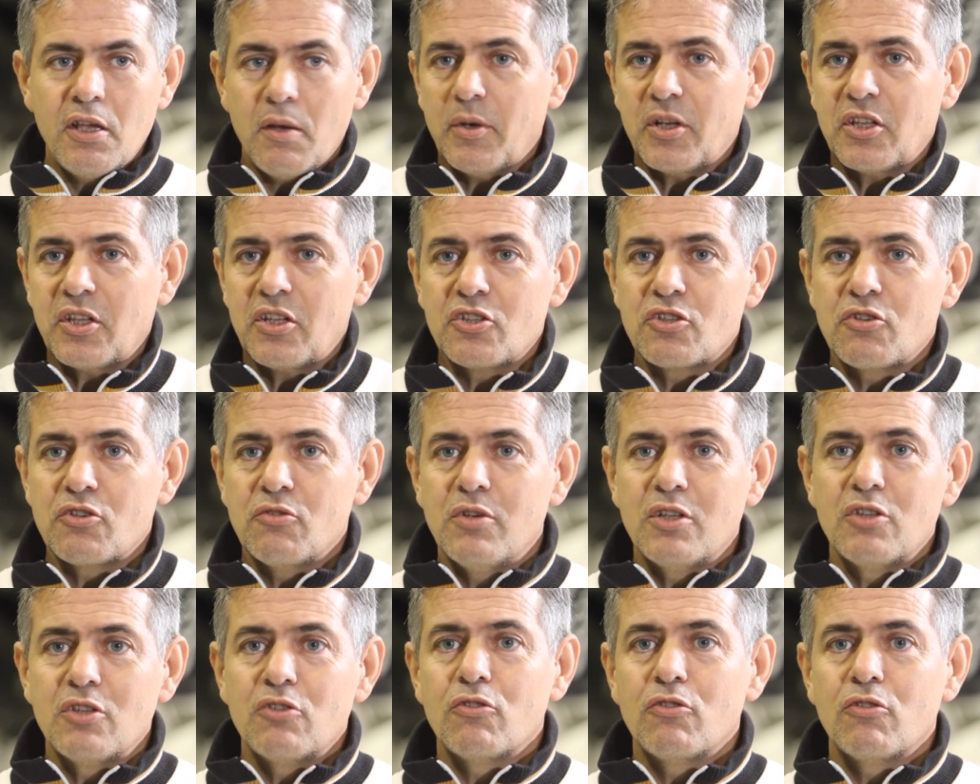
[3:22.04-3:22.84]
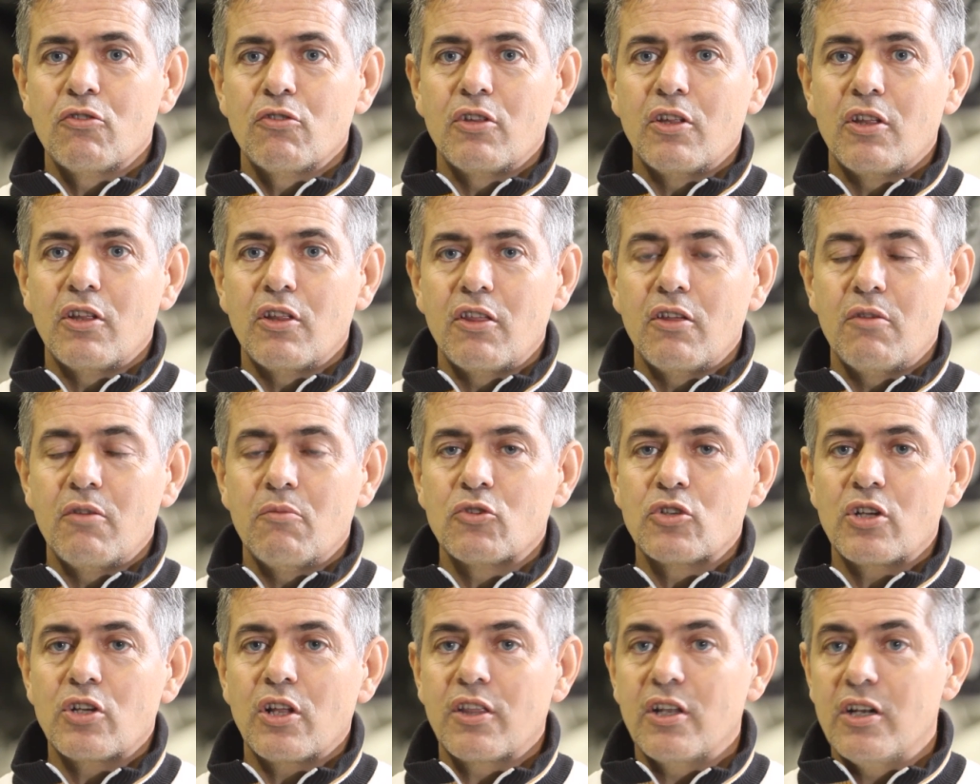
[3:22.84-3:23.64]
Y a partir de ese momento
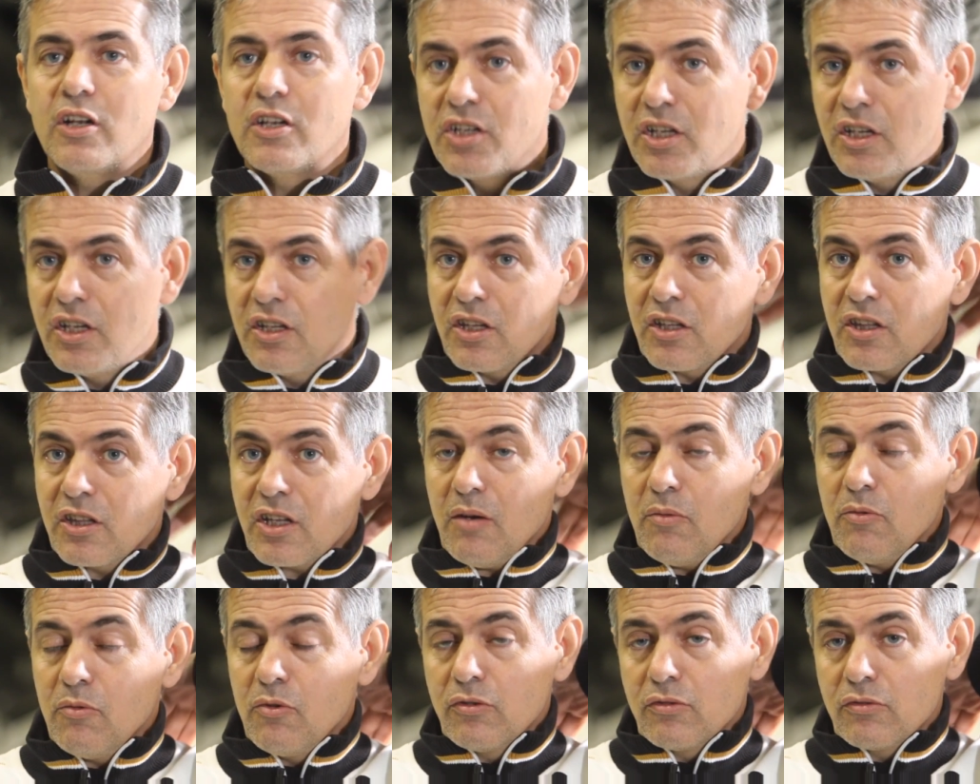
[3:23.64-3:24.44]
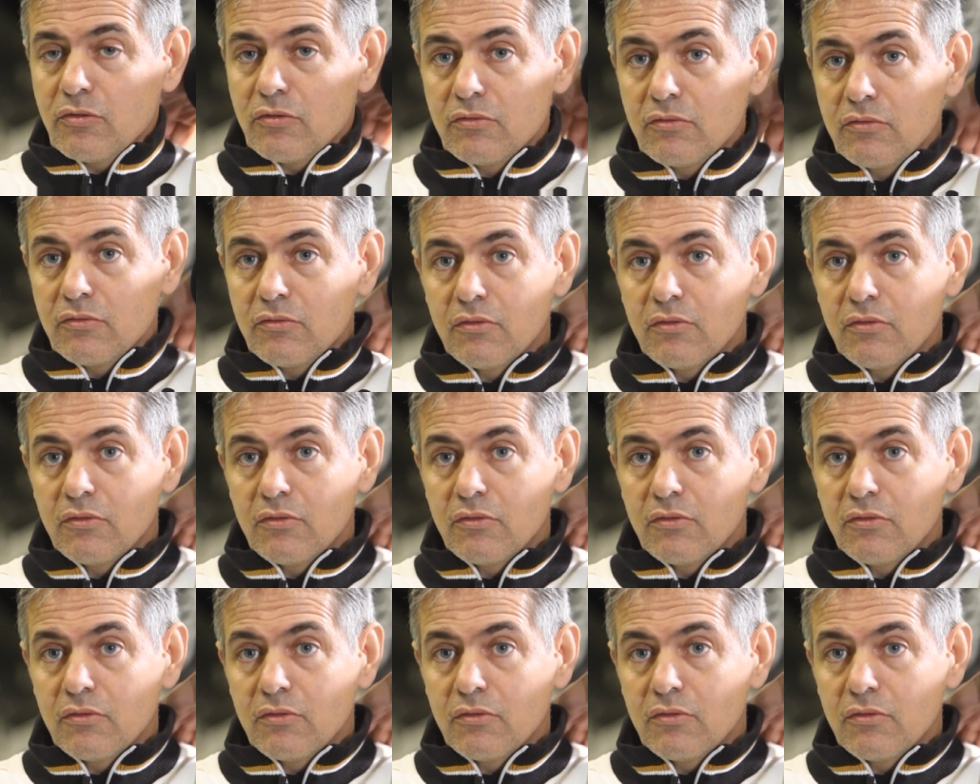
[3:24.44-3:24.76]
decidimos hacer el siguiente tramo,